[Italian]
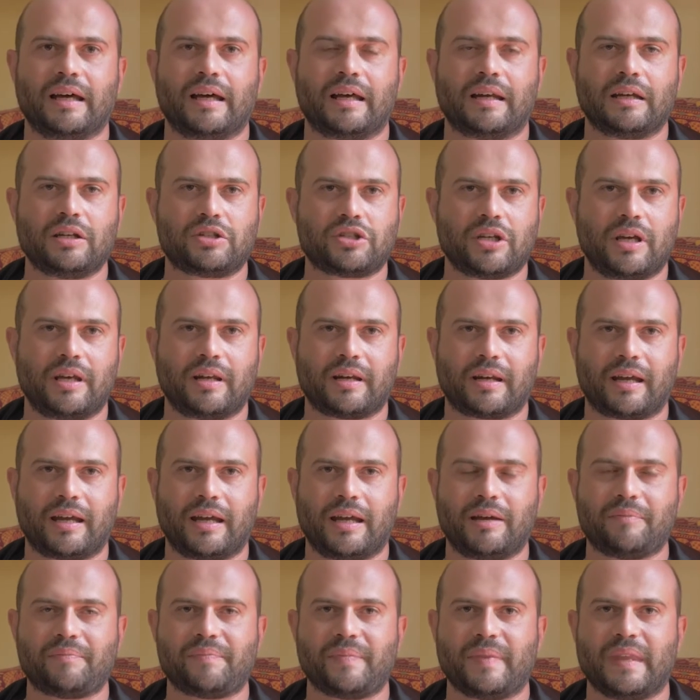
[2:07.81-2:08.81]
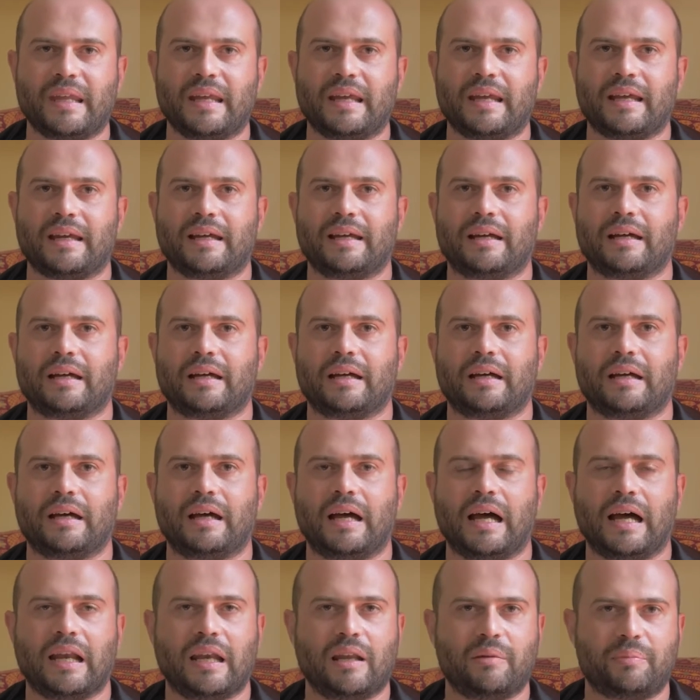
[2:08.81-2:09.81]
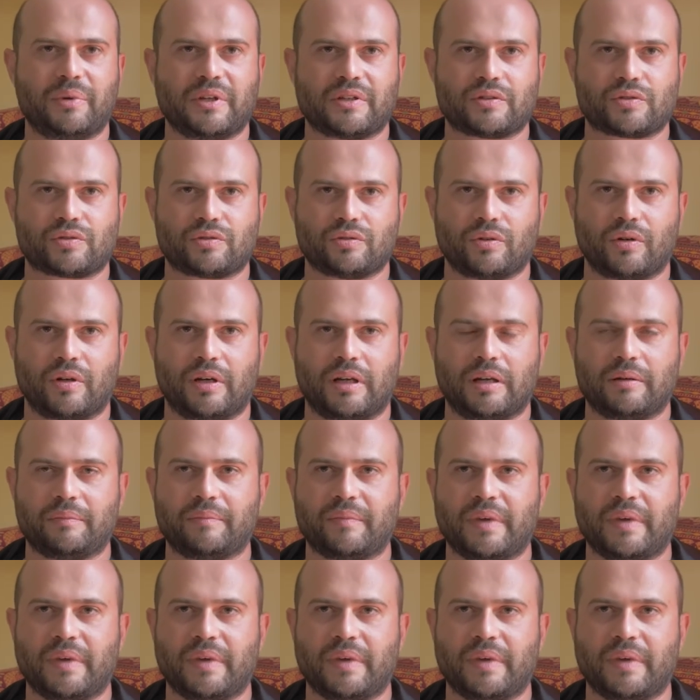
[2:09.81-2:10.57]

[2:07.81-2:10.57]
ricerche alle persone.